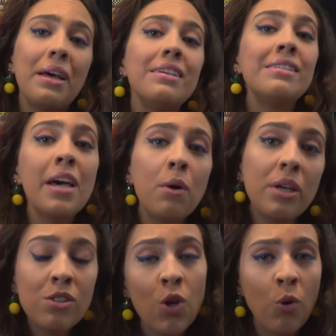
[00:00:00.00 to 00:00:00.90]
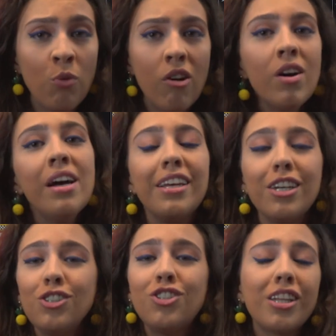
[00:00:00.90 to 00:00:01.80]
apareceu em Stonewall
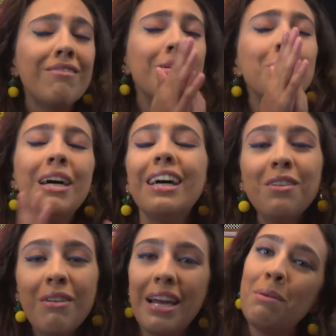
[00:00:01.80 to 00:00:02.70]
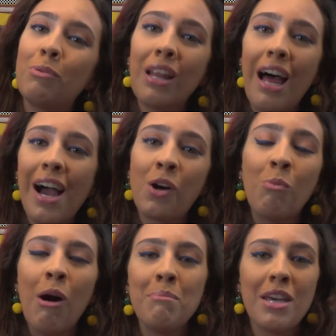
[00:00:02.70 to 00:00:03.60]
e a gente já tava amando ele por lá
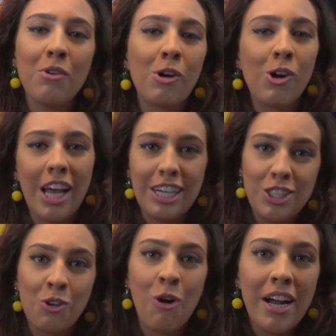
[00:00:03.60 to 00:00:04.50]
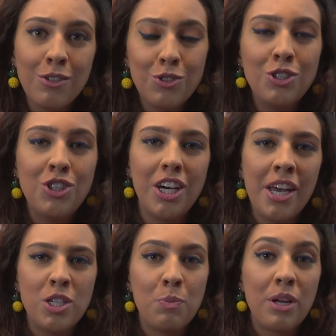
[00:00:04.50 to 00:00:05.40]
como amigo e colega de quarto do
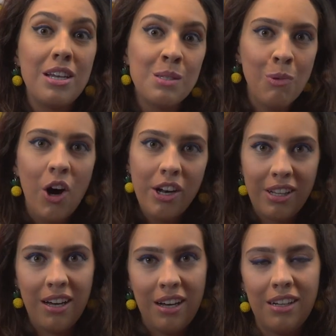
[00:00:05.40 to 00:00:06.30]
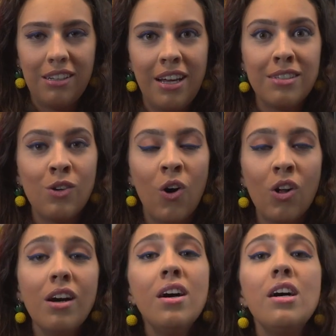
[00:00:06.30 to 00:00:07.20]
Jughead, porque eles moram na, na
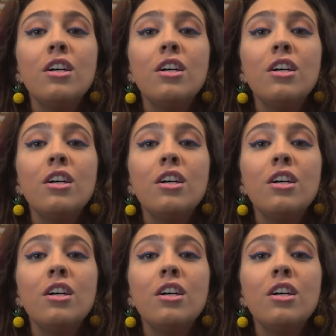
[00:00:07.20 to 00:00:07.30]
escola.